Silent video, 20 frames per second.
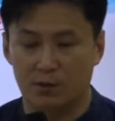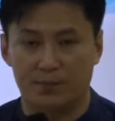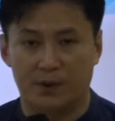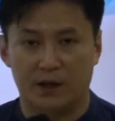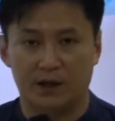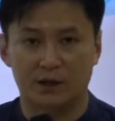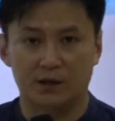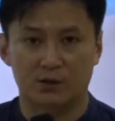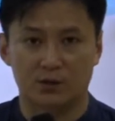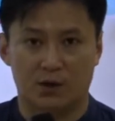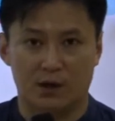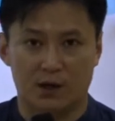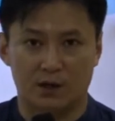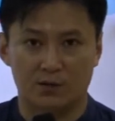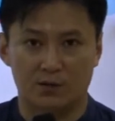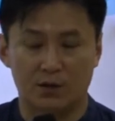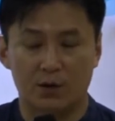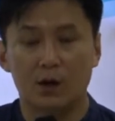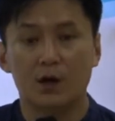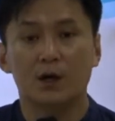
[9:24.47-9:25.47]
베기도
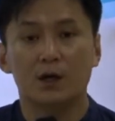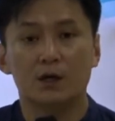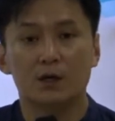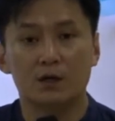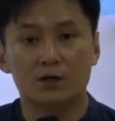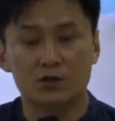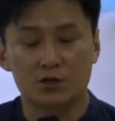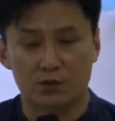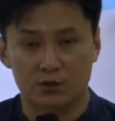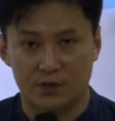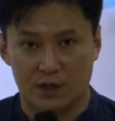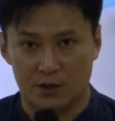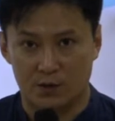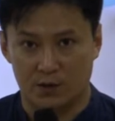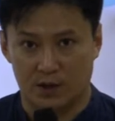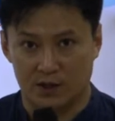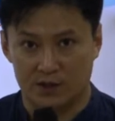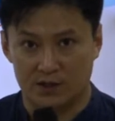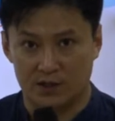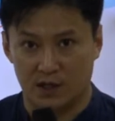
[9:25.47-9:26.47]
하고 이런 식으로
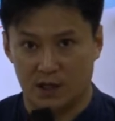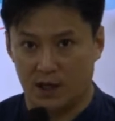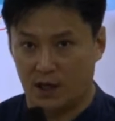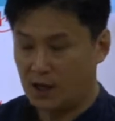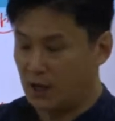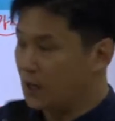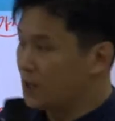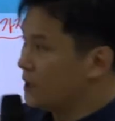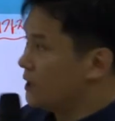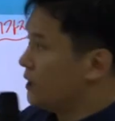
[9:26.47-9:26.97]
사용했지